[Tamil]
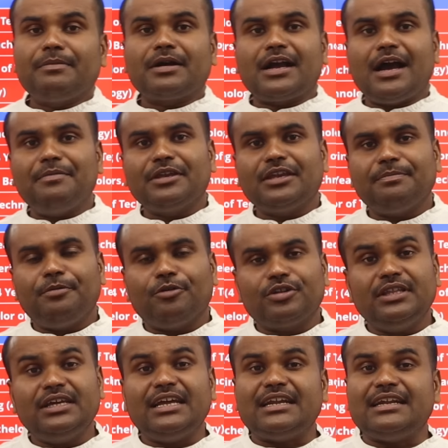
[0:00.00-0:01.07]
நம்ம காமிக்க
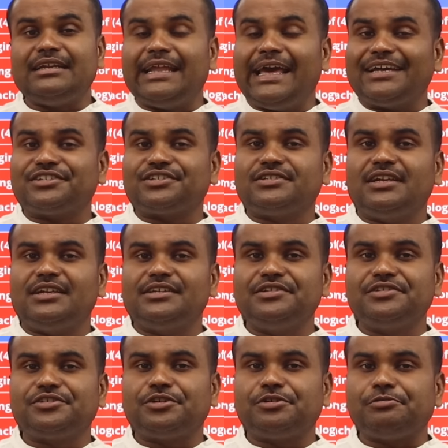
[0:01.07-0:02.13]
போகிறது நேஷ்னல்
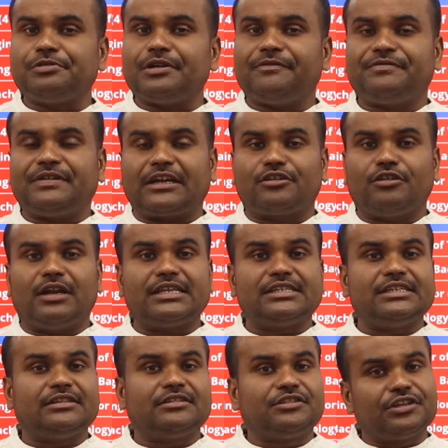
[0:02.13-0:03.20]
இன்ஸ்டிடியூட் ஆஃப்
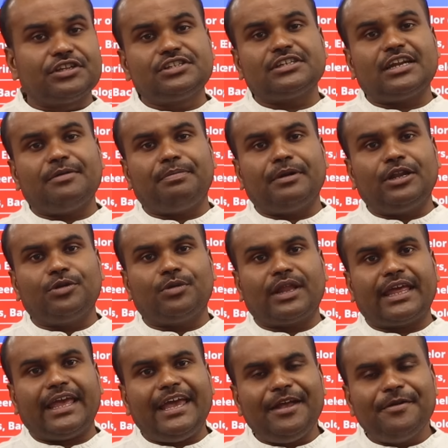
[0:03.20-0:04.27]
டெக்னாலஜி
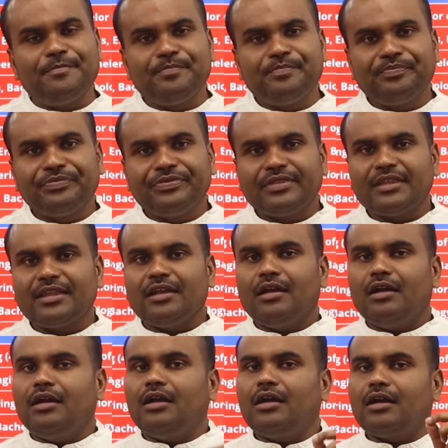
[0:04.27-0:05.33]
திருச்சிராப்பள்ளியுடைய
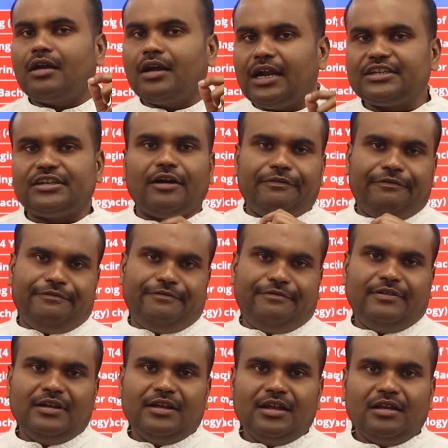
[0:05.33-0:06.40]
கட் ஆஃப்
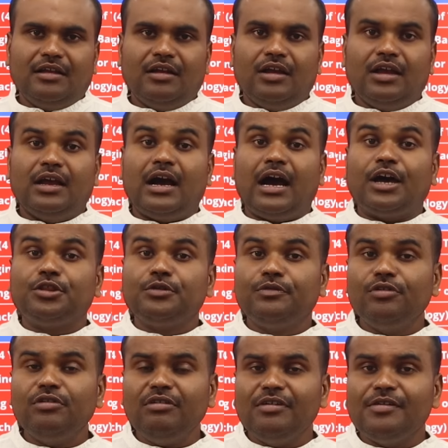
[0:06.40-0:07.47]

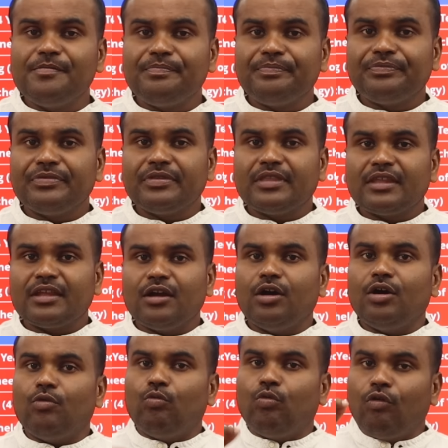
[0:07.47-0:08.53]
அதுவும்
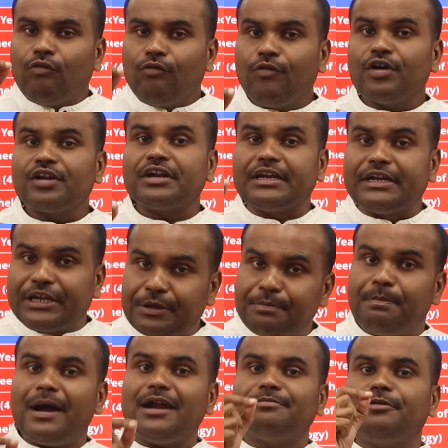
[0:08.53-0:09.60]
ஒவ்வொரு
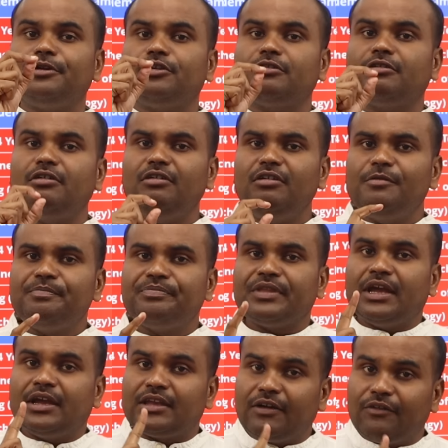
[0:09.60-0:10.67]
டிபார்ட்மெண்ட்டுக்கும்
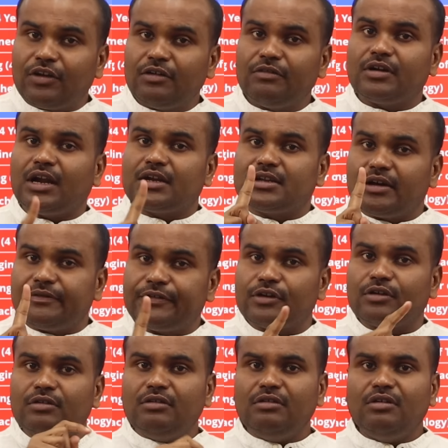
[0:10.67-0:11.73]
எவ்வளவு கட் ஆஃப்
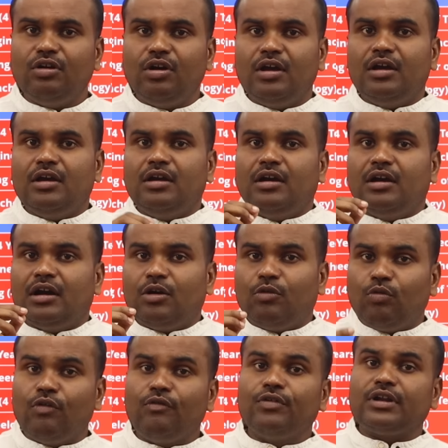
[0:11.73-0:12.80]
இருக்கணும்
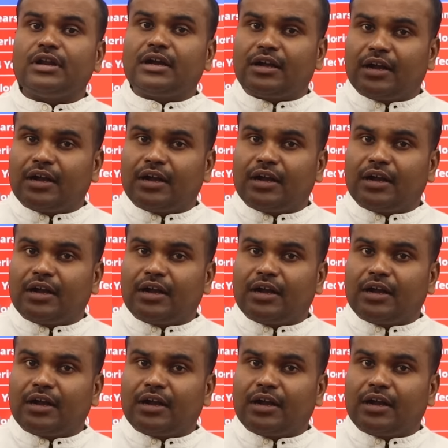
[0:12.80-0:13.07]
ஒவ்வொரு